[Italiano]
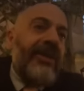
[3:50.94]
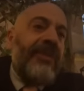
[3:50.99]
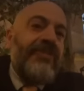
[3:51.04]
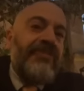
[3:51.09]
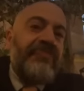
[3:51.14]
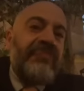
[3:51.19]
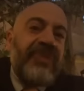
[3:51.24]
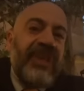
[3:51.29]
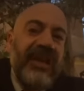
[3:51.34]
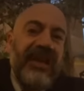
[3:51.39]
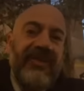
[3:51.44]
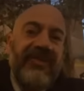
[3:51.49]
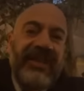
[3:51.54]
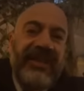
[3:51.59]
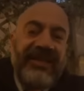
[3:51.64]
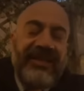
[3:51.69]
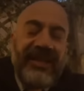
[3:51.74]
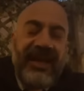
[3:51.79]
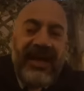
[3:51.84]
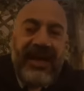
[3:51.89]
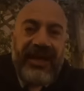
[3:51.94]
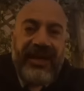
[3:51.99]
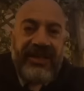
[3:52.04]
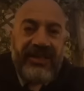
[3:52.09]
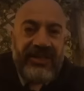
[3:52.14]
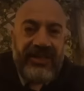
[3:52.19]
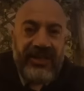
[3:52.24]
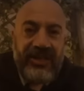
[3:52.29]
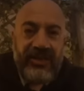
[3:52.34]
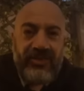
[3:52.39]
la verità
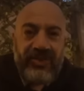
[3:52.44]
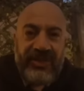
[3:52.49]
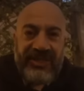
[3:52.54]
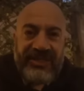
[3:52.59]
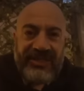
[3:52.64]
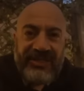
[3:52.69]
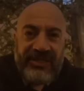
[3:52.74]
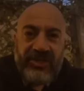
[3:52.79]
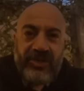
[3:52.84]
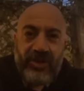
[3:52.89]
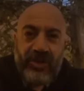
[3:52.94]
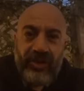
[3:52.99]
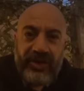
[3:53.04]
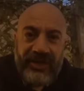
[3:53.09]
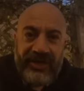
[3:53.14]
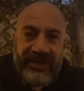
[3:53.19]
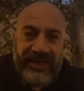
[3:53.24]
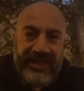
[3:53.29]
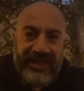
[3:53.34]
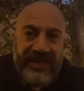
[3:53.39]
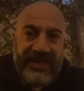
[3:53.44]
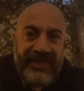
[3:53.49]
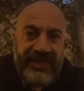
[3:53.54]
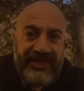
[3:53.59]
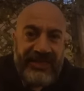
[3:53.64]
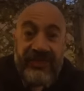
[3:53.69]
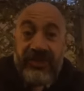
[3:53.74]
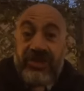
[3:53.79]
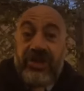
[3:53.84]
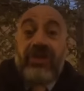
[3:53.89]
in questi giorni sta
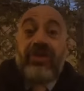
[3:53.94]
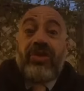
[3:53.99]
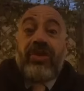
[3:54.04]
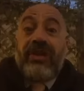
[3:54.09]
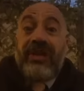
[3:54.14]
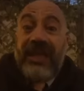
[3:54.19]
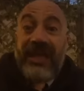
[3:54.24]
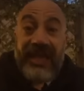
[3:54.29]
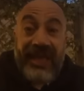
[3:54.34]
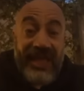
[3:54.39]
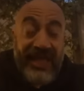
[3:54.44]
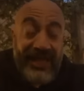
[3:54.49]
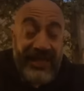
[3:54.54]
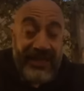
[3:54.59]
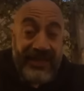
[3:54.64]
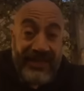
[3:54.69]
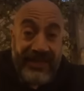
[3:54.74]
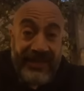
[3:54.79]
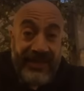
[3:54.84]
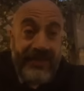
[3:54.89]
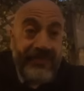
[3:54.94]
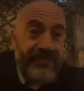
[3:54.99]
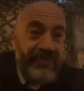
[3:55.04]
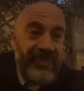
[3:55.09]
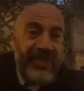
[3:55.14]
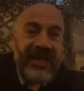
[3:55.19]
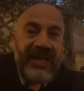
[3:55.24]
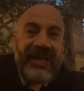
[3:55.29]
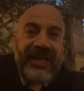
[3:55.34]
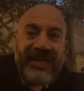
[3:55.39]
facendo gli elenchi
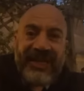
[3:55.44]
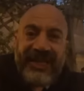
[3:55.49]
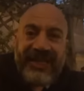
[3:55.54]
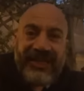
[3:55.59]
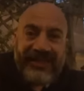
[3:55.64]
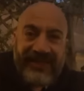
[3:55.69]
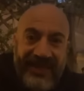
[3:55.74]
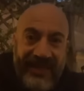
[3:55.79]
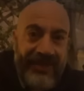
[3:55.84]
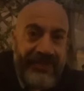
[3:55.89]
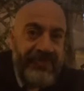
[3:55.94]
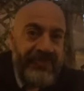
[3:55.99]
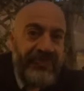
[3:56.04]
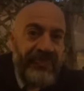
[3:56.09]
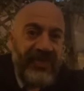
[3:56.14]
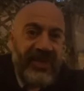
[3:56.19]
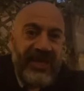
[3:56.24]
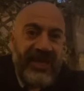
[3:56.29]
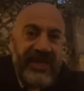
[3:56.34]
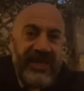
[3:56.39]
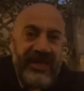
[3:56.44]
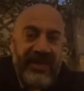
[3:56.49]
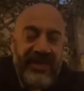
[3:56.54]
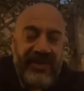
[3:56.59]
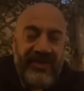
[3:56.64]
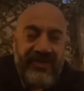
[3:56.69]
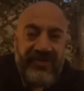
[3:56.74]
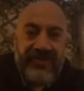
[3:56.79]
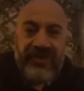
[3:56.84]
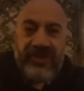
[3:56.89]
della rete eh,
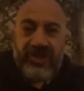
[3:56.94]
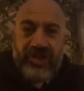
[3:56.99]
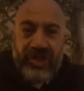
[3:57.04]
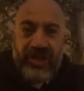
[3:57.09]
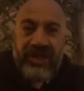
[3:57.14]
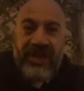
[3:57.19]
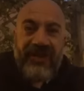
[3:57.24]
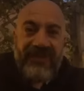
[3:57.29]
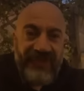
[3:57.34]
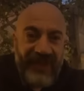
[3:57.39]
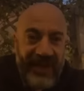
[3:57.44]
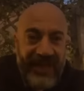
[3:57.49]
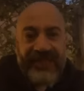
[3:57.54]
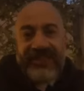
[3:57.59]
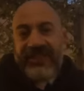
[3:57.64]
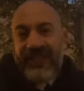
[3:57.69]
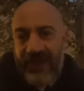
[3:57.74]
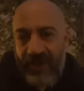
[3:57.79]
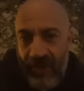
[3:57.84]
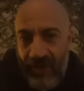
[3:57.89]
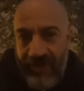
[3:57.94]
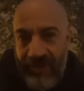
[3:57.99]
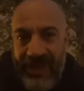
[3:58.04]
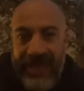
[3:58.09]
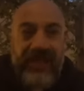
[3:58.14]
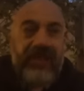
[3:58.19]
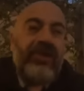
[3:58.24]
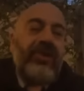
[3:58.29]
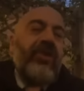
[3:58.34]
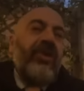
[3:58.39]
vicina a Pfizer, o
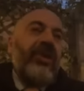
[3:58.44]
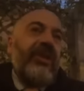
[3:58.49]
meglio,